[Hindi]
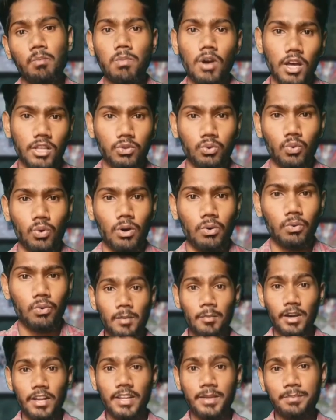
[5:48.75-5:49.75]
बाद हुआ हो
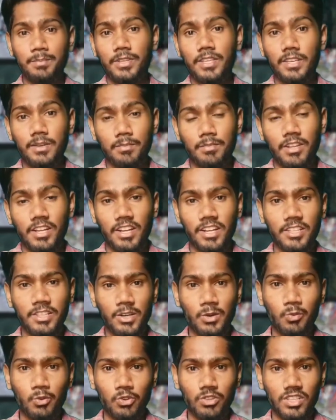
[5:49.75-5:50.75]
हमारे पीएम
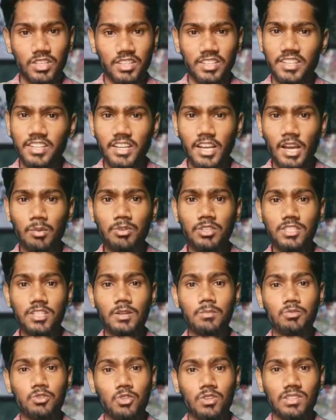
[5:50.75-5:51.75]
नरेंद्र मोदी इनका भी
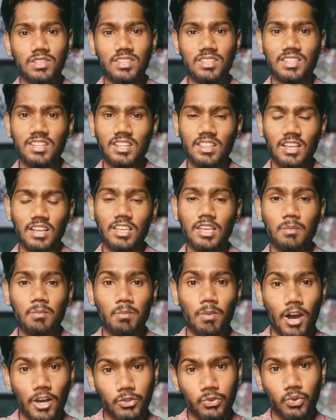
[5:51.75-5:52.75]
जन्म स्वतंत्रता के
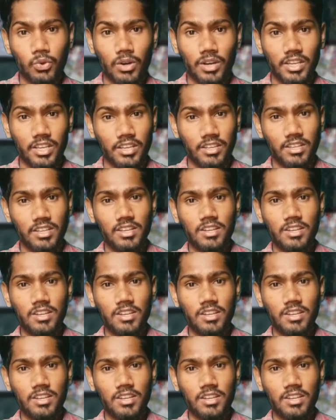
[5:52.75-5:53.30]
बाद हुआ है